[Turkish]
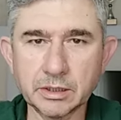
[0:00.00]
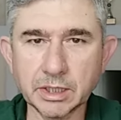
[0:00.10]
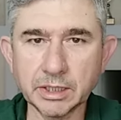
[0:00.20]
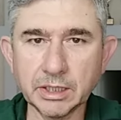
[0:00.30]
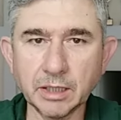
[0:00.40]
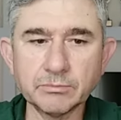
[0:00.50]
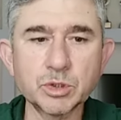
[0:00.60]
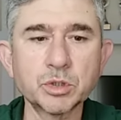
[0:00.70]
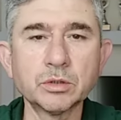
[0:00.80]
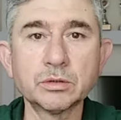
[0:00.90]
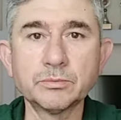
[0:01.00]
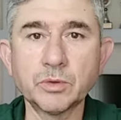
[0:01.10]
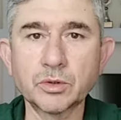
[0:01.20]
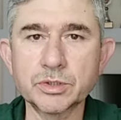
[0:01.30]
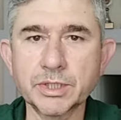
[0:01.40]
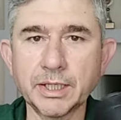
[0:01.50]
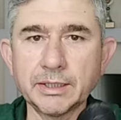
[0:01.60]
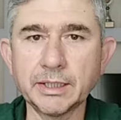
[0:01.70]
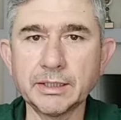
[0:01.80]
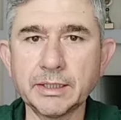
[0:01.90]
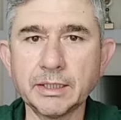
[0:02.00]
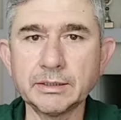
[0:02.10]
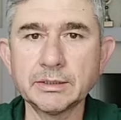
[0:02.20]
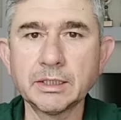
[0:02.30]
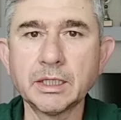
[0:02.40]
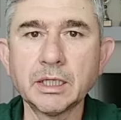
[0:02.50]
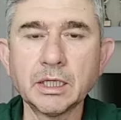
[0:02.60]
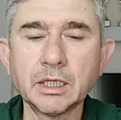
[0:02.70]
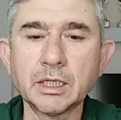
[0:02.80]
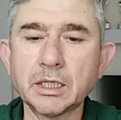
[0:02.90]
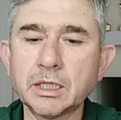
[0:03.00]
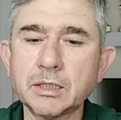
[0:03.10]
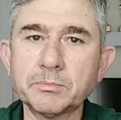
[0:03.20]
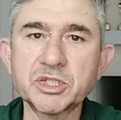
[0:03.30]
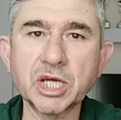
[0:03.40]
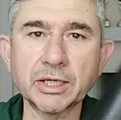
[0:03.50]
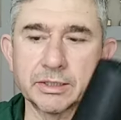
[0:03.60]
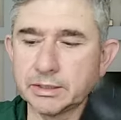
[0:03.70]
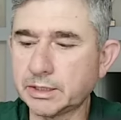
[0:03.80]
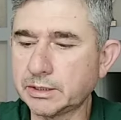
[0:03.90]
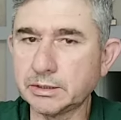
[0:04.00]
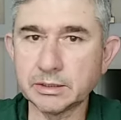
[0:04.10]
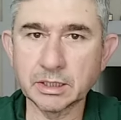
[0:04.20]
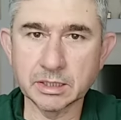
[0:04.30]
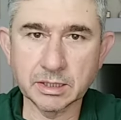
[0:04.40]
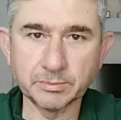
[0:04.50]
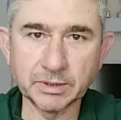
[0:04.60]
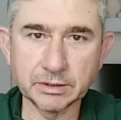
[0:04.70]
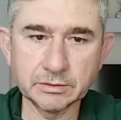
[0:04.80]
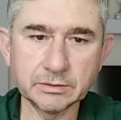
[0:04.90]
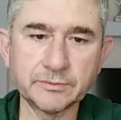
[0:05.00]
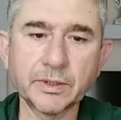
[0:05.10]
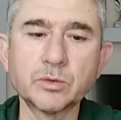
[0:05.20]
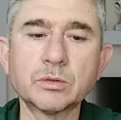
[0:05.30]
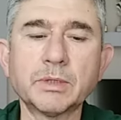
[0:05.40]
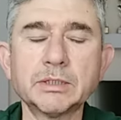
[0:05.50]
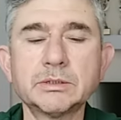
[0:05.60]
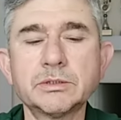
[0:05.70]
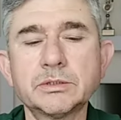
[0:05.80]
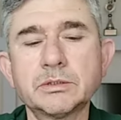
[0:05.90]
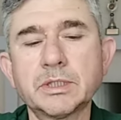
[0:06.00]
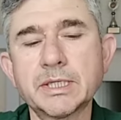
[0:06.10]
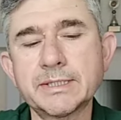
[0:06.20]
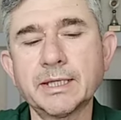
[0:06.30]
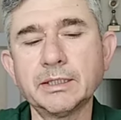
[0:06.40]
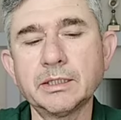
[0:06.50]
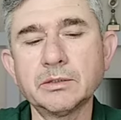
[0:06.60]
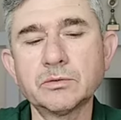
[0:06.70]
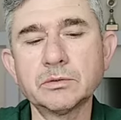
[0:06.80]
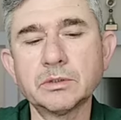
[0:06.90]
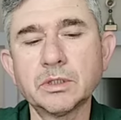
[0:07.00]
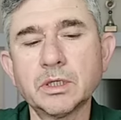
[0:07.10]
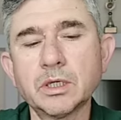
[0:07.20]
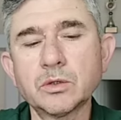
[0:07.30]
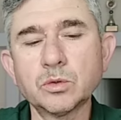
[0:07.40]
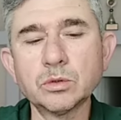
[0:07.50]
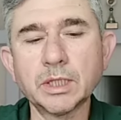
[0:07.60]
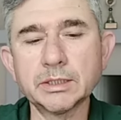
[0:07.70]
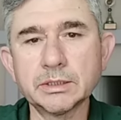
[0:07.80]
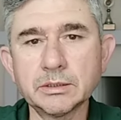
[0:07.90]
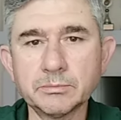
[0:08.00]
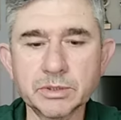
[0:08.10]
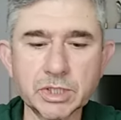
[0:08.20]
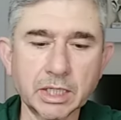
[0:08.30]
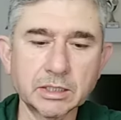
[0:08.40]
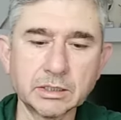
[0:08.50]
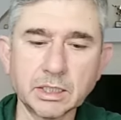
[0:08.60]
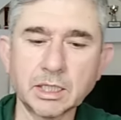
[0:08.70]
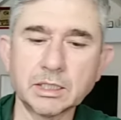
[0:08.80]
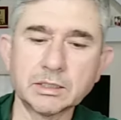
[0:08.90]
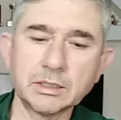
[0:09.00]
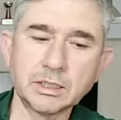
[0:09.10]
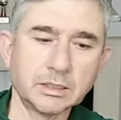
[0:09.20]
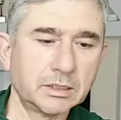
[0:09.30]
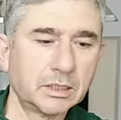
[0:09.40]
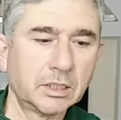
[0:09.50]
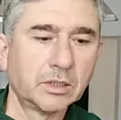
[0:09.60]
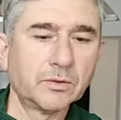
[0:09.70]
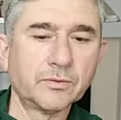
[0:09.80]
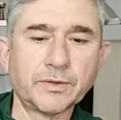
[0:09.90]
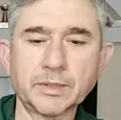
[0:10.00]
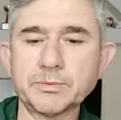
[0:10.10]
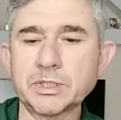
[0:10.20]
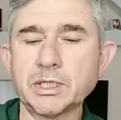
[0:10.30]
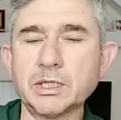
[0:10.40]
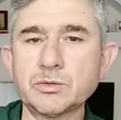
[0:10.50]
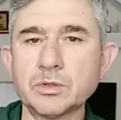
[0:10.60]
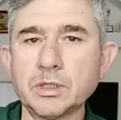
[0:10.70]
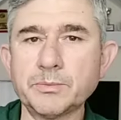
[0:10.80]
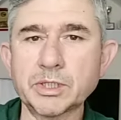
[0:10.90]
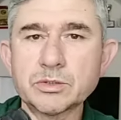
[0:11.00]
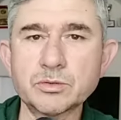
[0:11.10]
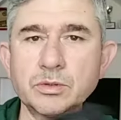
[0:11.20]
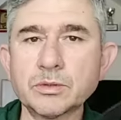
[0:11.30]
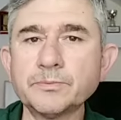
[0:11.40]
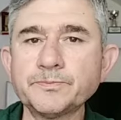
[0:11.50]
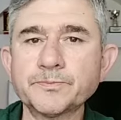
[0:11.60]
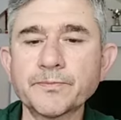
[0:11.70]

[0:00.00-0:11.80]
kendi yapmış olduğum orijinal deriden e, bıçak kınları, kasapların ve kurban kesenlerin kullandığı bıçak kınları hakkında ufak bir şeyler söylemek istiyorum.